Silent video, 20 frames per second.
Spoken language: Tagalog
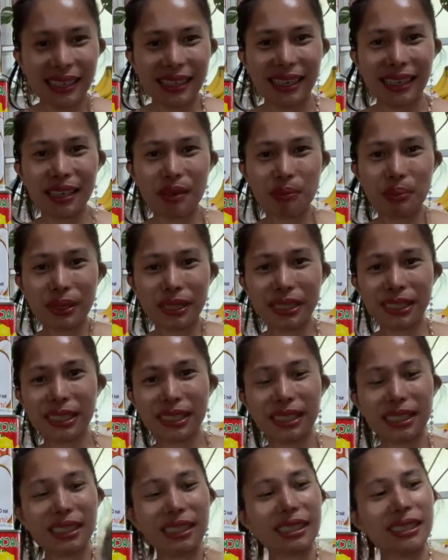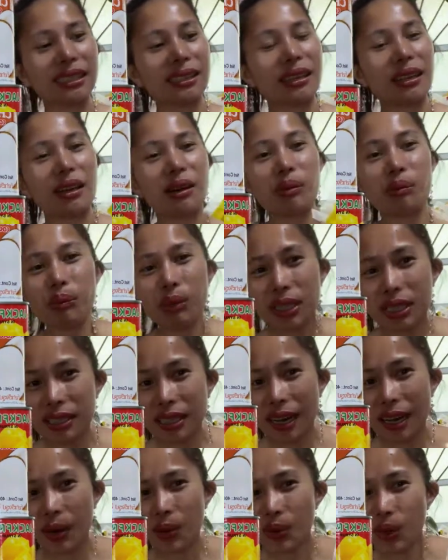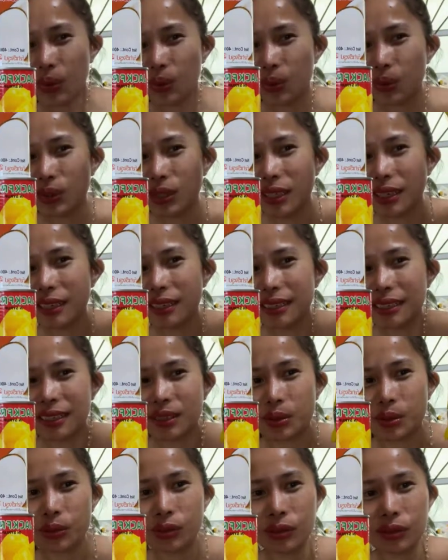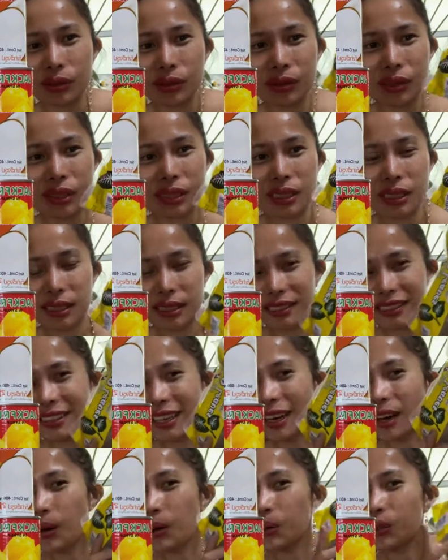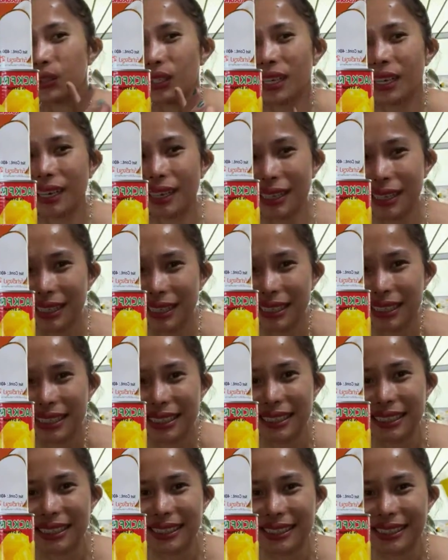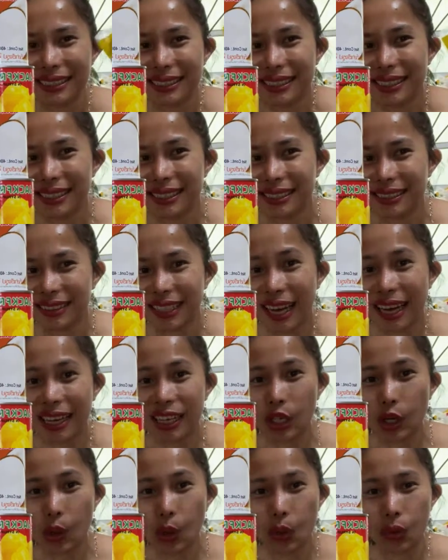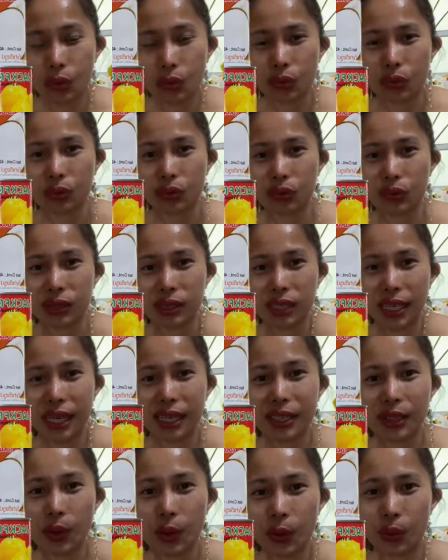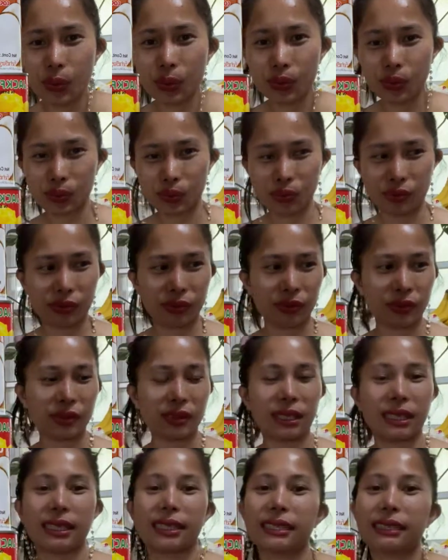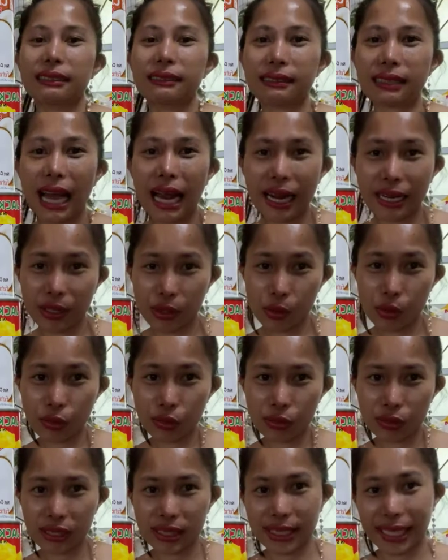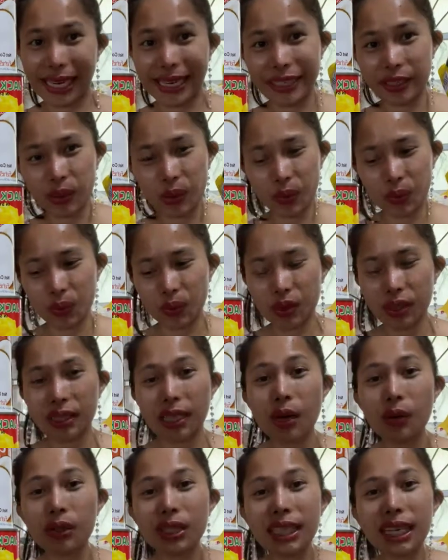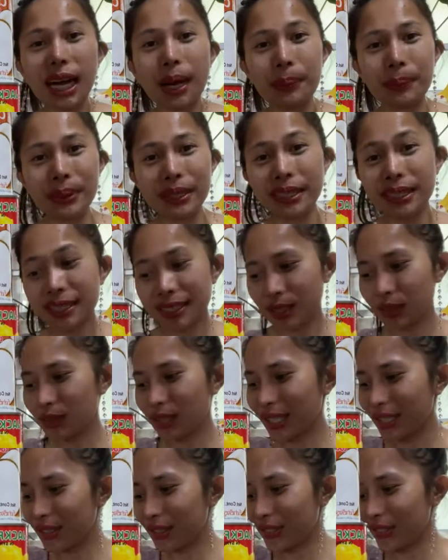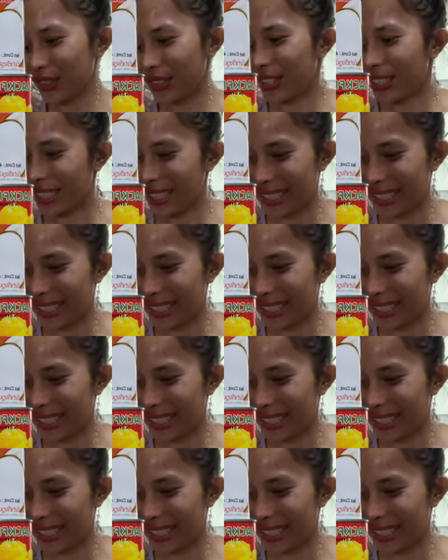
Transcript: Ay, Beshi! May dahon ako ng, ano, dahon ng taro, taro, taro, taro. Dahon ng gabi, yun na yun.